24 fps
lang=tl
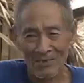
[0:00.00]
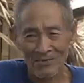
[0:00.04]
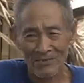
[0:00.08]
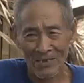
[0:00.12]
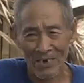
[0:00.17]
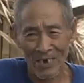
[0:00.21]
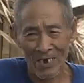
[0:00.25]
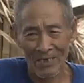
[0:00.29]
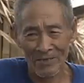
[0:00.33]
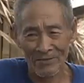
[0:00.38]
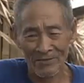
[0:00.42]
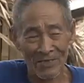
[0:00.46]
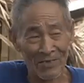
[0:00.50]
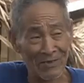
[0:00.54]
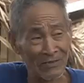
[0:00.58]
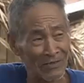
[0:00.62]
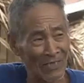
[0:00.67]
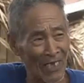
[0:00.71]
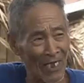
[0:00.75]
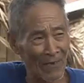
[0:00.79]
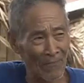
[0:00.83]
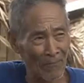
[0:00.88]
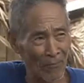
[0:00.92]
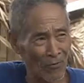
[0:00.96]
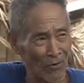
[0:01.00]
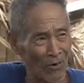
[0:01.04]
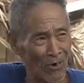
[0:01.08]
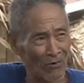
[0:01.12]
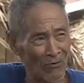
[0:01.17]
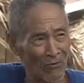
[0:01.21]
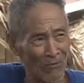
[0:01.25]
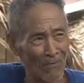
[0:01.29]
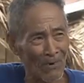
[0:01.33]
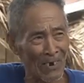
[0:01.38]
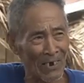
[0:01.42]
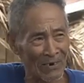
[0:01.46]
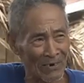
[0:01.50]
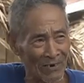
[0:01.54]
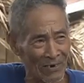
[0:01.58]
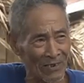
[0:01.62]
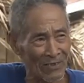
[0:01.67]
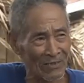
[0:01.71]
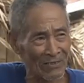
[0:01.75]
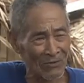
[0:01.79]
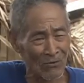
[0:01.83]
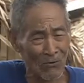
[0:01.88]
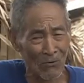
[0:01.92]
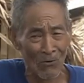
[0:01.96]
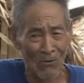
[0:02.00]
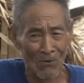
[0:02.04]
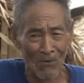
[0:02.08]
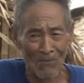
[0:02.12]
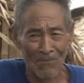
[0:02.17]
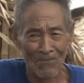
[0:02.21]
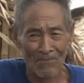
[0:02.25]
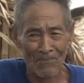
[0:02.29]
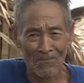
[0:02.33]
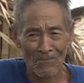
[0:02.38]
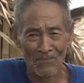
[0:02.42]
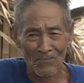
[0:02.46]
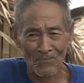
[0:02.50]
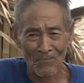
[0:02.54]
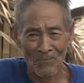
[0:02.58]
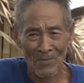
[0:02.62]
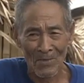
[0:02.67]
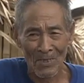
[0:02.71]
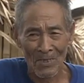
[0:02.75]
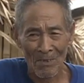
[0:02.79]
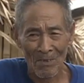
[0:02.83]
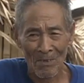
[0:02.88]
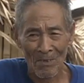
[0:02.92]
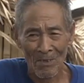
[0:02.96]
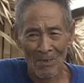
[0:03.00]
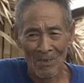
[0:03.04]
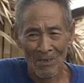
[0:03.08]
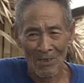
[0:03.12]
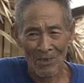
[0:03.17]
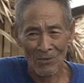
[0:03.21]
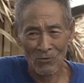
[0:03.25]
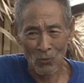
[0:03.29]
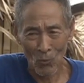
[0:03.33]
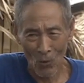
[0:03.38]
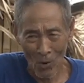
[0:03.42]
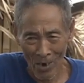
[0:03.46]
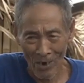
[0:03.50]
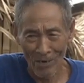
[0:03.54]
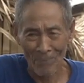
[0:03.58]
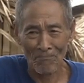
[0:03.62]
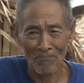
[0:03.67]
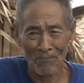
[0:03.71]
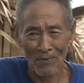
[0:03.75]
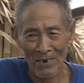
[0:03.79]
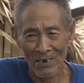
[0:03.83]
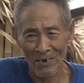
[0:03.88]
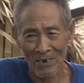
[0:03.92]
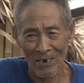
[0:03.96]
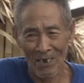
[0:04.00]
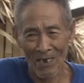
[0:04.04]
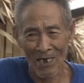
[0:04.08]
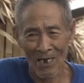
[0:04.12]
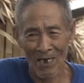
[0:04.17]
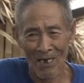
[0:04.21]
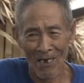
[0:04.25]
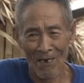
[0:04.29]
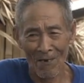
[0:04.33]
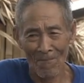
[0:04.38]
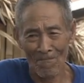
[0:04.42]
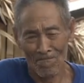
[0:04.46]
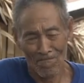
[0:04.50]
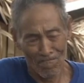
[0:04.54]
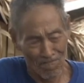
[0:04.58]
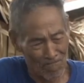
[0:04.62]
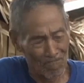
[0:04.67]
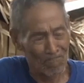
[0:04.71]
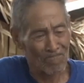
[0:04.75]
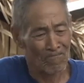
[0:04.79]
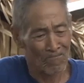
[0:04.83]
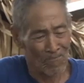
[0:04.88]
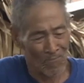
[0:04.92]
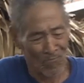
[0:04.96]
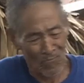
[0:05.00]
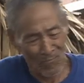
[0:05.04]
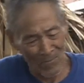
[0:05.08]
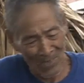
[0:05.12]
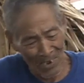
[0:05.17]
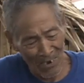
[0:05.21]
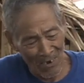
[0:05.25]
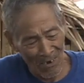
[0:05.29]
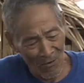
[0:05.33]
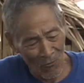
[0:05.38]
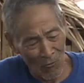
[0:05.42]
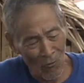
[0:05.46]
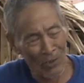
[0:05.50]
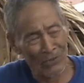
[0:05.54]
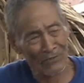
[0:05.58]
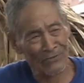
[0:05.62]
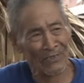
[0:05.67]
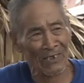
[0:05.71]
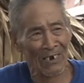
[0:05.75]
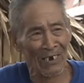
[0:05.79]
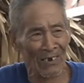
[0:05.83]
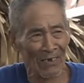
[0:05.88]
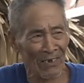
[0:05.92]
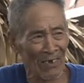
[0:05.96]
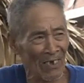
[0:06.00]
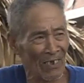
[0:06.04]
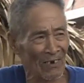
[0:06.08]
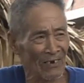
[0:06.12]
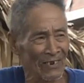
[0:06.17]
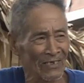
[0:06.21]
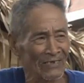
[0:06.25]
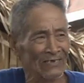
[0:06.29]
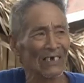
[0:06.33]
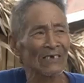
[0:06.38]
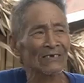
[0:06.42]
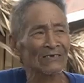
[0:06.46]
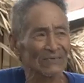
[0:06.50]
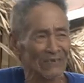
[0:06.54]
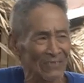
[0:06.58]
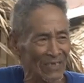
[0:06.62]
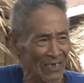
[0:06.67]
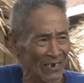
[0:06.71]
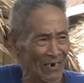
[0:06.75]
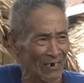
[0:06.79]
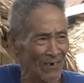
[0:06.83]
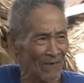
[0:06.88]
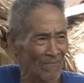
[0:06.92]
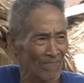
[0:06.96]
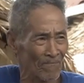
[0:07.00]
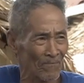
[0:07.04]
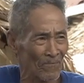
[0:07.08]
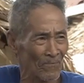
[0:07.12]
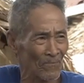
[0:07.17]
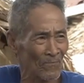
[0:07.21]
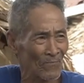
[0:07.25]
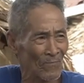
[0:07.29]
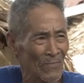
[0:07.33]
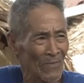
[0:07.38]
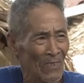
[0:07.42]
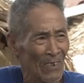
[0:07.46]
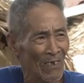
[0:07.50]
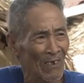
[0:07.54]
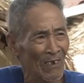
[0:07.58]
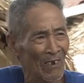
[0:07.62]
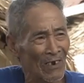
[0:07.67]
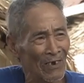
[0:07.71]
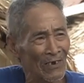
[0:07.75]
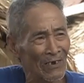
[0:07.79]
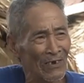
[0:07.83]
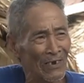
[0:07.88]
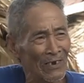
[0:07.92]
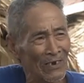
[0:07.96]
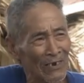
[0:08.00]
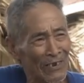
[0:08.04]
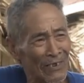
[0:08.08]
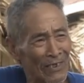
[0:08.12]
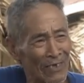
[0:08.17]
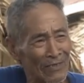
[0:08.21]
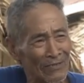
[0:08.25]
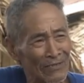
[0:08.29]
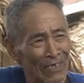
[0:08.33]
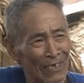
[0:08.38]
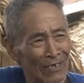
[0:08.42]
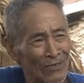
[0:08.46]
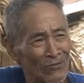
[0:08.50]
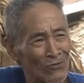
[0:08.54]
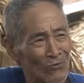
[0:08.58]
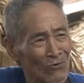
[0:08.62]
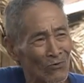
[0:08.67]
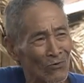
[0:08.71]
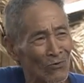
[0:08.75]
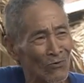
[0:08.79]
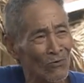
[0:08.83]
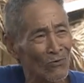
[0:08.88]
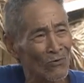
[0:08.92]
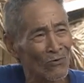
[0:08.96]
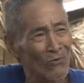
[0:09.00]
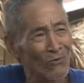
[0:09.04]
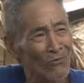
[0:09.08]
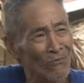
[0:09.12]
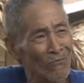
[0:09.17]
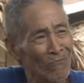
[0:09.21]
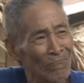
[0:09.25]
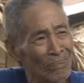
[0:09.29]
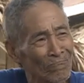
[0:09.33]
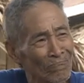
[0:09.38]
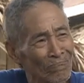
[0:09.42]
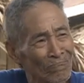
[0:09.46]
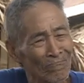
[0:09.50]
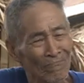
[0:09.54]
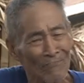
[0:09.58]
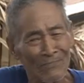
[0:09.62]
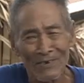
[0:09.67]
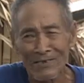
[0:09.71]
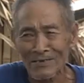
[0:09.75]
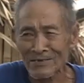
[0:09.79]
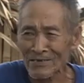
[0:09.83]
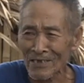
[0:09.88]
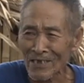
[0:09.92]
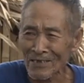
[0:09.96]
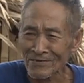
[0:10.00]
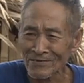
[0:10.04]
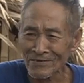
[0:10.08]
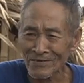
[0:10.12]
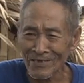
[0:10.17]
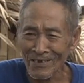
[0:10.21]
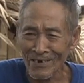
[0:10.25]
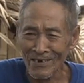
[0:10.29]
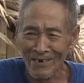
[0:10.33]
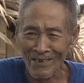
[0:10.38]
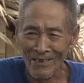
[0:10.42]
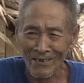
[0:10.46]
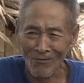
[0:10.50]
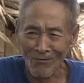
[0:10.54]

Sa lahat ng typhoon na dumaan dito, ito ang pinaka kwan talaga, disaster. Hindi na yata ito disaster eh.